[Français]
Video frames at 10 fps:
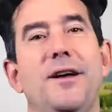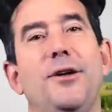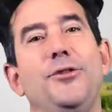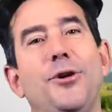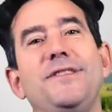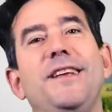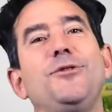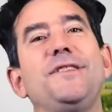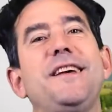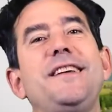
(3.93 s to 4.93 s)
Dans
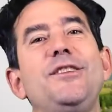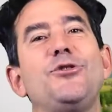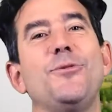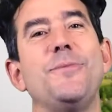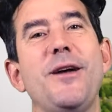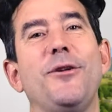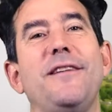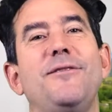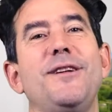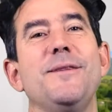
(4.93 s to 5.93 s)
cette série, je mets en
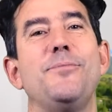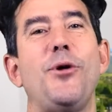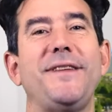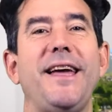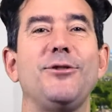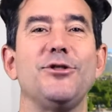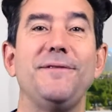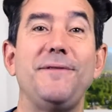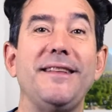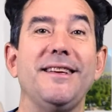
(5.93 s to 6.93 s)
avant les portraits que j'ai
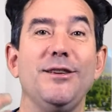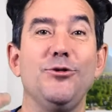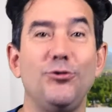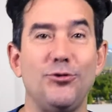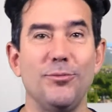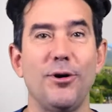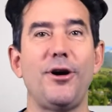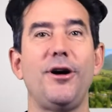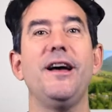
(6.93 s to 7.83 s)
faits des youtubeurs